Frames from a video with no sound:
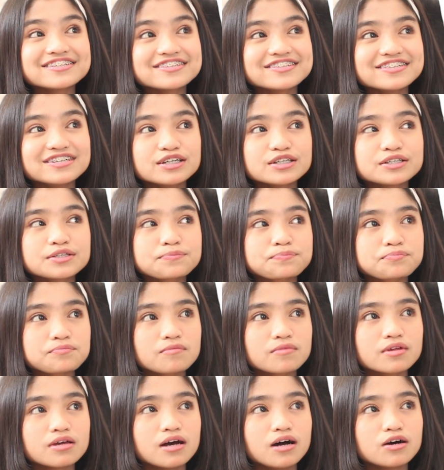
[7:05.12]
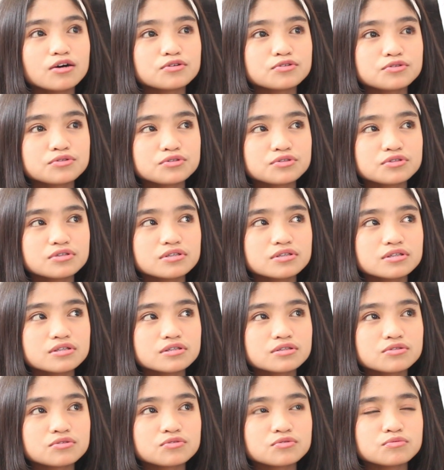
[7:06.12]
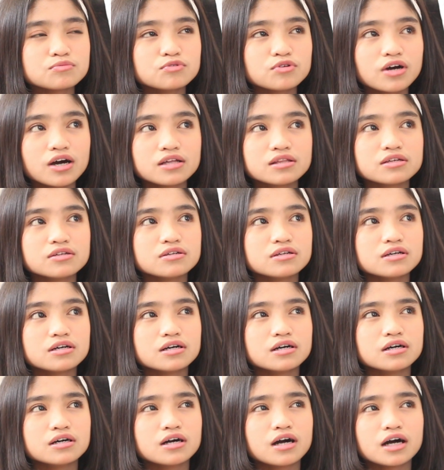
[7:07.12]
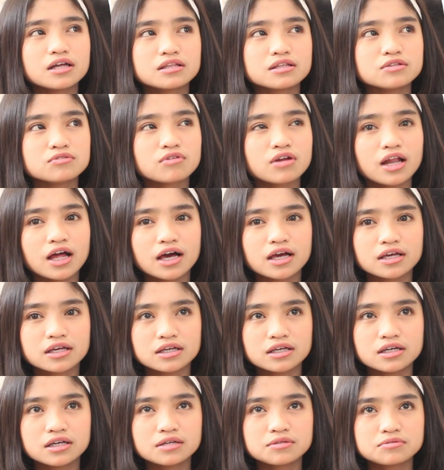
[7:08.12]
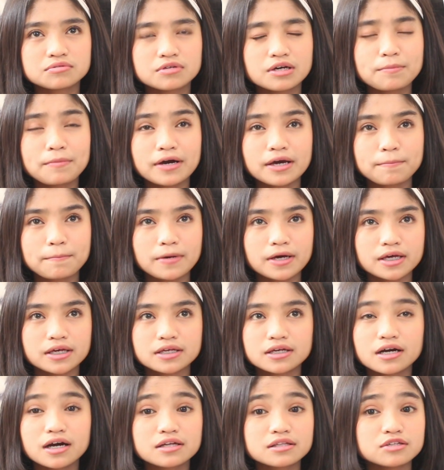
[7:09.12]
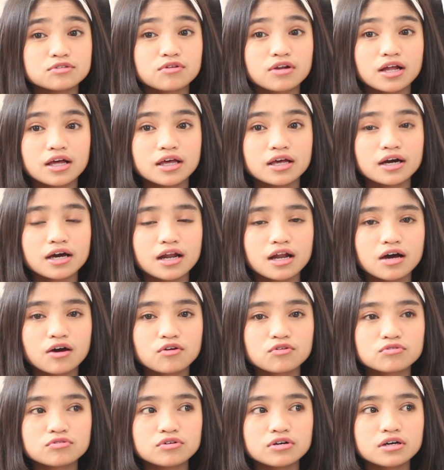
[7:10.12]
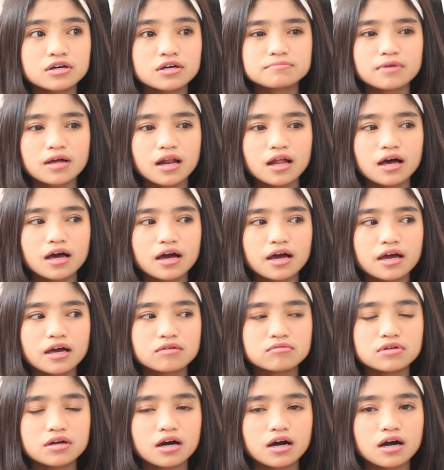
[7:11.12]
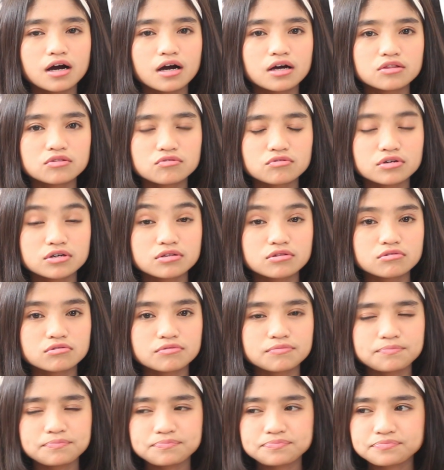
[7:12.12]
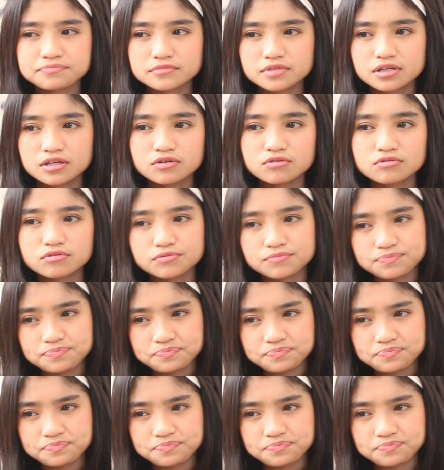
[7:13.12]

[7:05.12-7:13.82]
Terus aku subuh nggak uh, tidur lagi tapi pagi-paginya nggak tidur lagi karena aku tuh malah kayak udah nggak ngantuk gitu jadi aku